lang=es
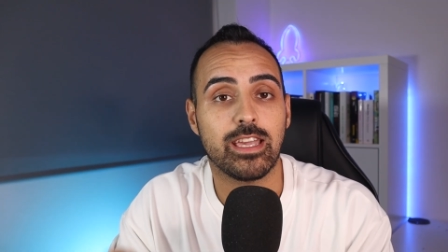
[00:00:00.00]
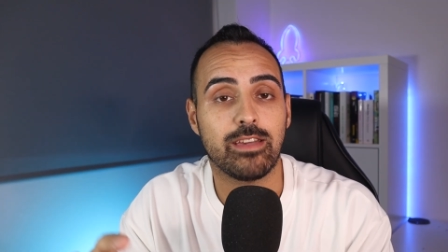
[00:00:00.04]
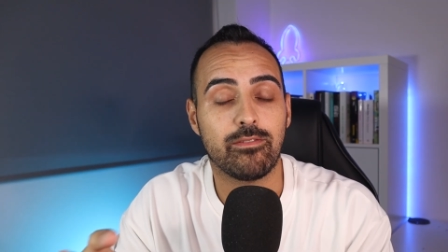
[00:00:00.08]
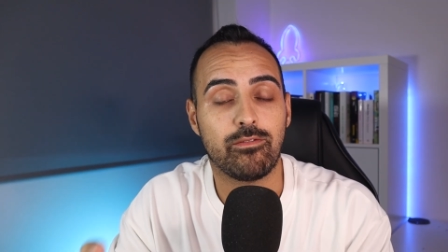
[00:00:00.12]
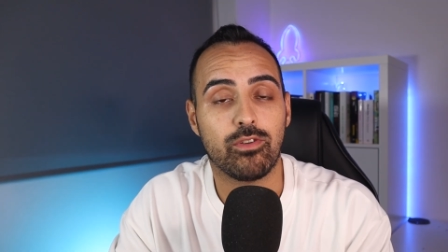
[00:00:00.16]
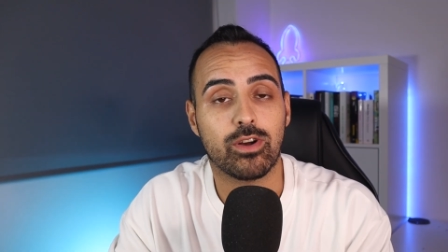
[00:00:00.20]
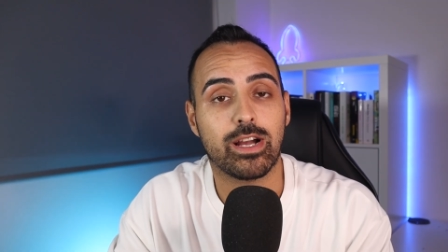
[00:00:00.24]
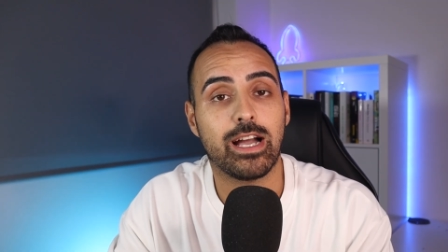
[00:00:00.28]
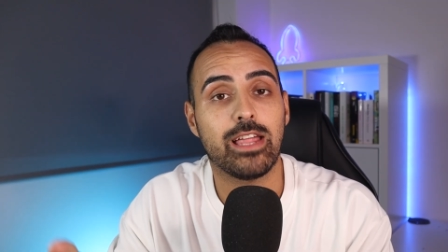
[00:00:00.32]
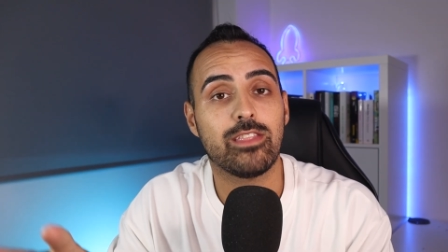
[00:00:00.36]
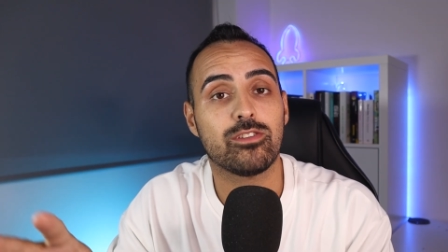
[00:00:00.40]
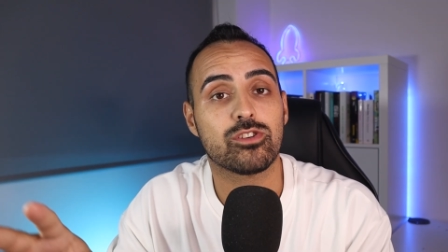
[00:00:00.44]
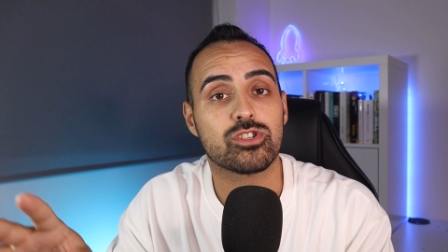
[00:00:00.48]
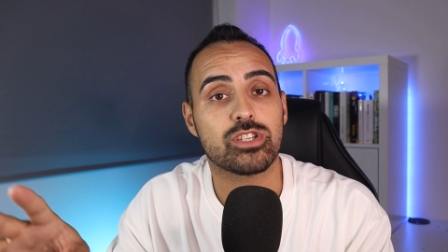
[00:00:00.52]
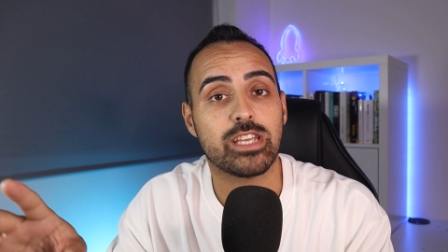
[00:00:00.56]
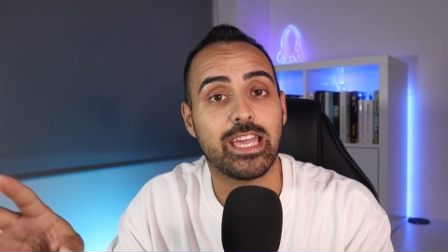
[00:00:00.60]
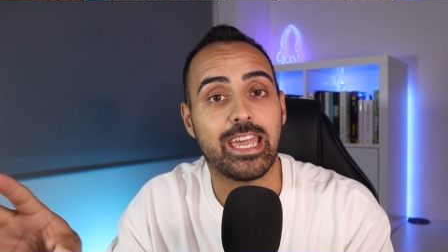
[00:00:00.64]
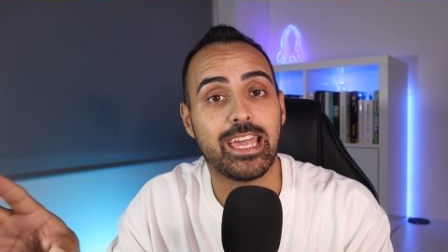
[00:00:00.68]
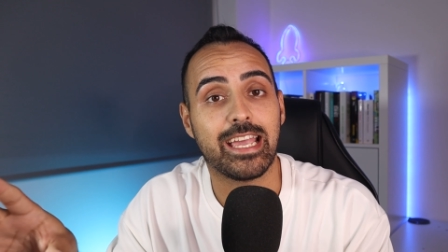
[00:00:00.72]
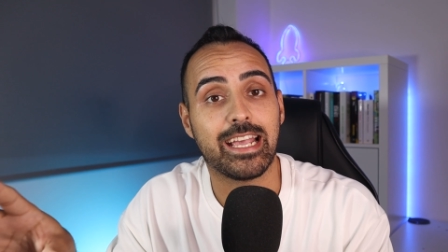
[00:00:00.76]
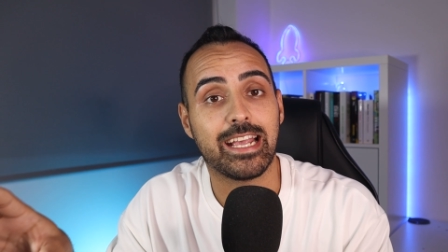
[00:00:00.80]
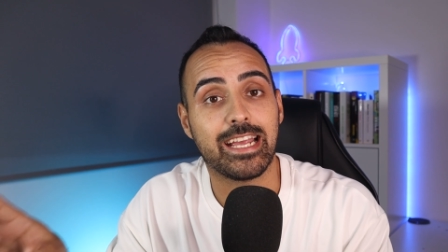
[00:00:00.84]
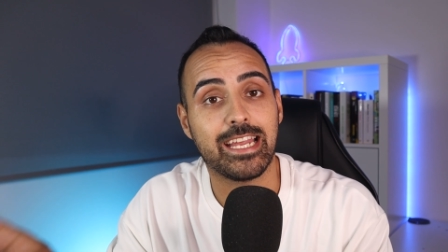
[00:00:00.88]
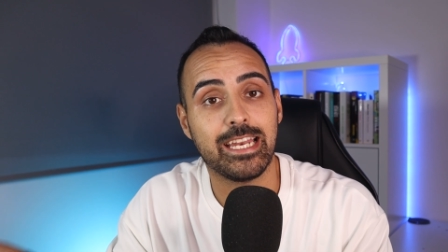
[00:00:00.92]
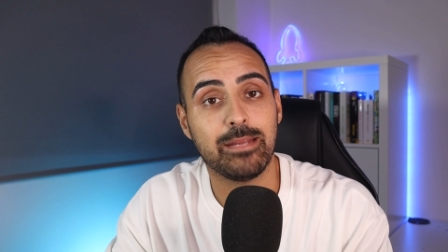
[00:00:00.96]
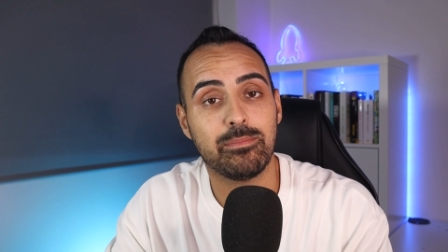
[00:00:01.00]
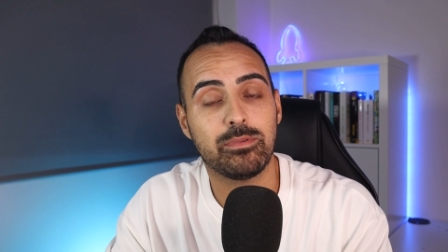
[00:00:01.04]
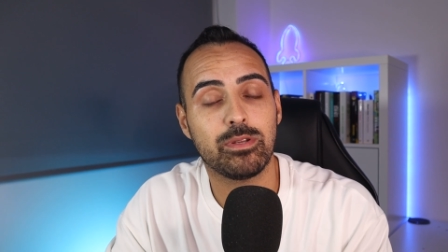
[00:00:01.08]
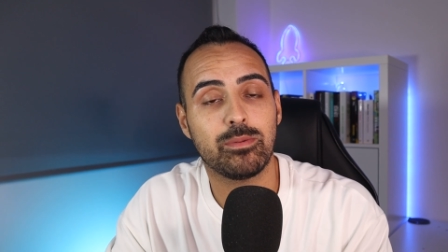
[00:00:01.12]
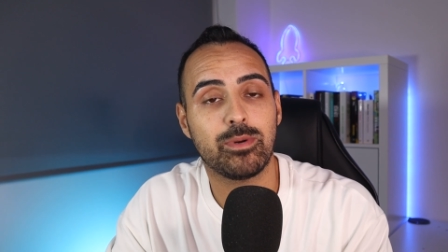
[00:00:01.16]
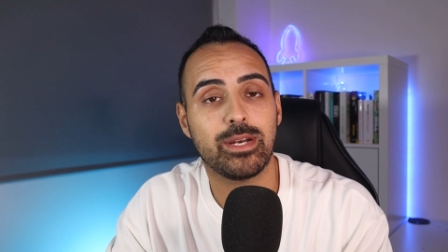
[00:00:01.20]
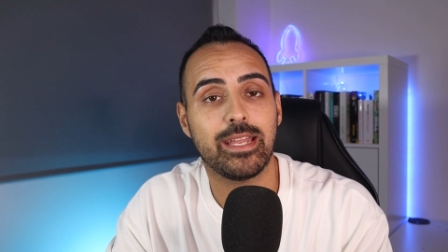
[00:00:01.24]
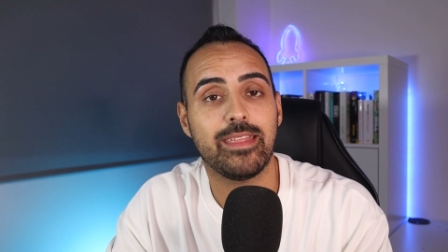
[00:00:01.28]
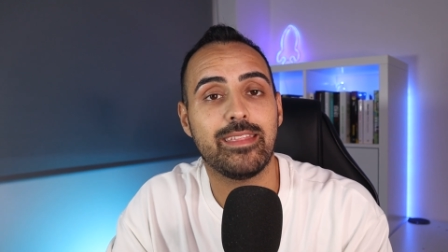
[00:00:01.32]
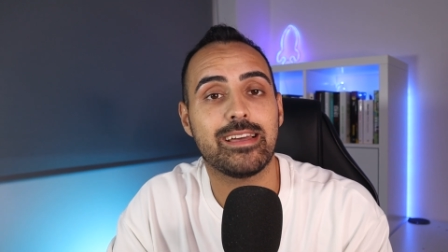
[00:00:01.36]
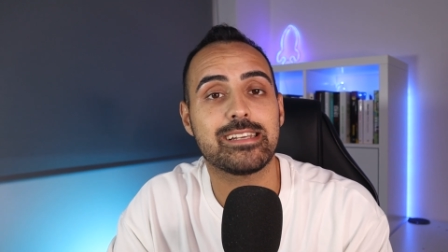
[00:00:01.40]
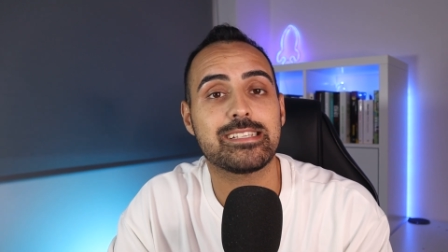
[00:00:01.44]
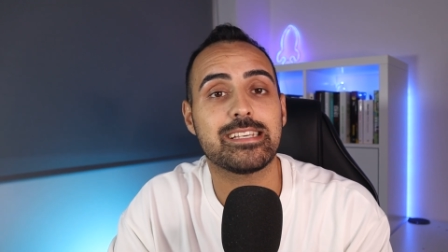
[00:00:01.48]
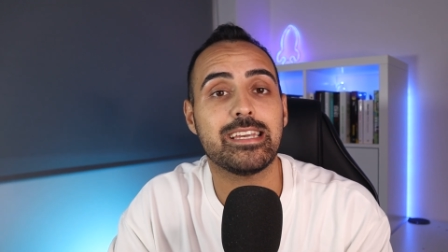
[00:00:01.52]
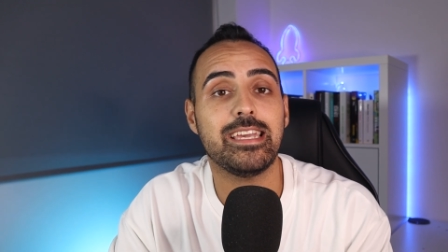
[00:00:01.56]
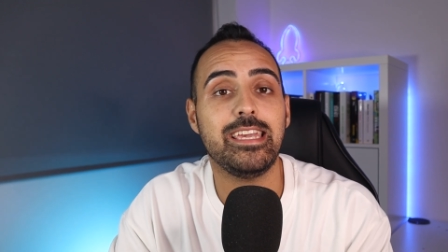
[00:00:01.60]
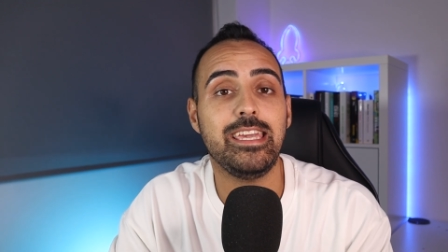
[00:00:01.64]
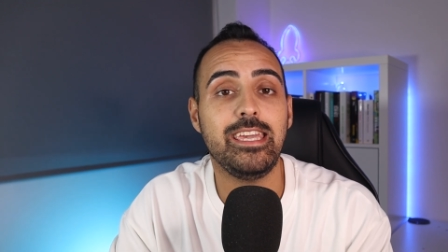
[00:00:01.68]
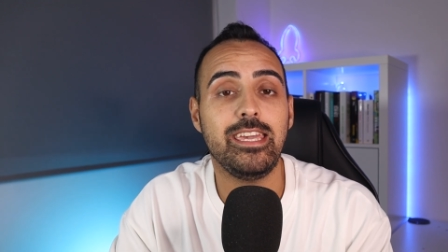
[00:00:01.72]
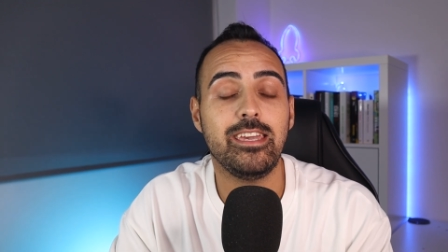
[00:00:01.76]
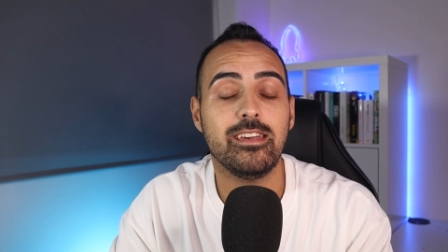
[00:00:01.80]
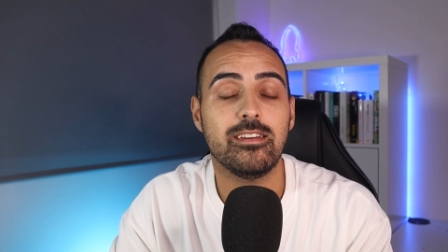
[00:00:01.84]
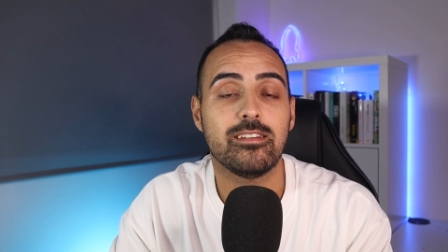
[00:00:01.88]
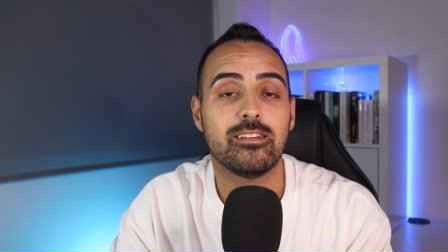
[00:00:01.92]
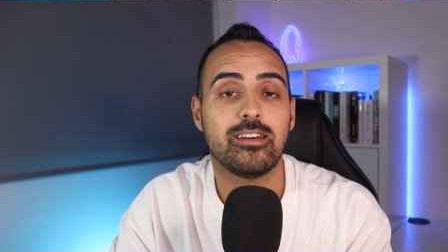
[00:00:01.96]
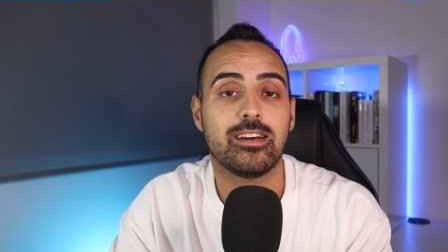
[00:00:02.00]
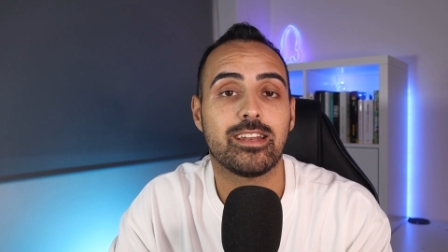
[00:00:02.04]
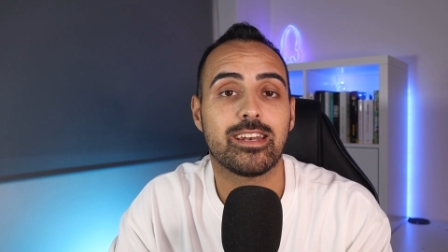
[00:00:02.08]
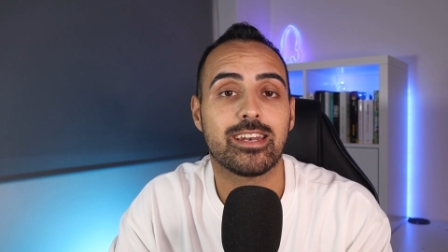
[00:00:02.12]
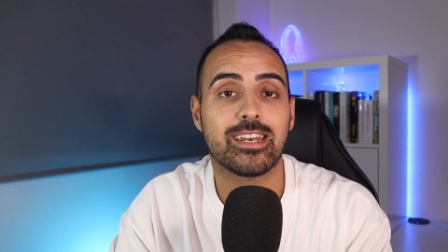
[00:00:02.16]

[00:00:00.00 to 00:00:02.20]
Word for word: enfocados en criptomonedas y